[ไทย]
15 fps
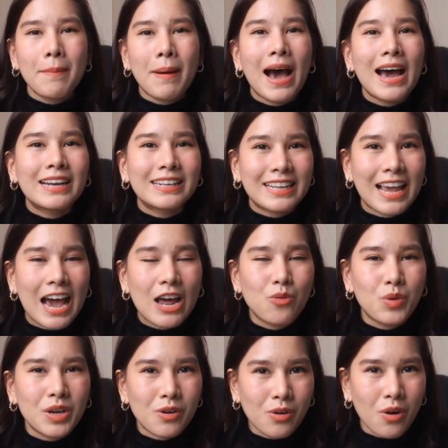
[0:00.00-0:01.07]
ผ่านการ
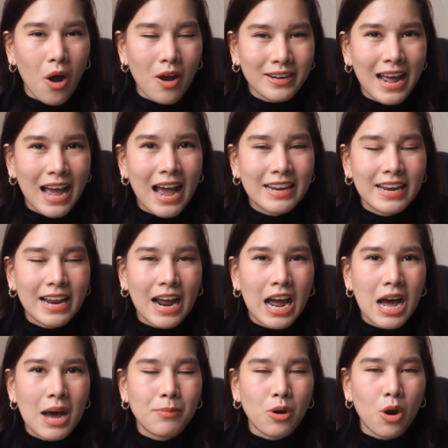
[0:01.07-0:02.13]
วิเคราะห์ได้นะ
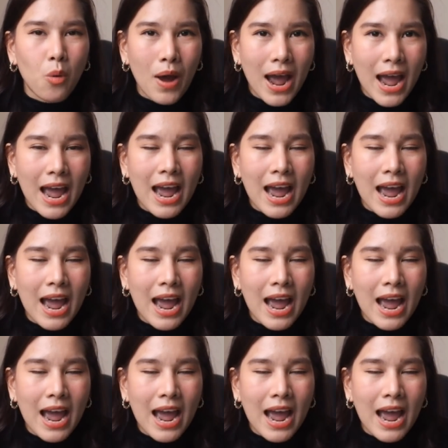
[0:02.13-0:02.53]
คะ เพราะว่า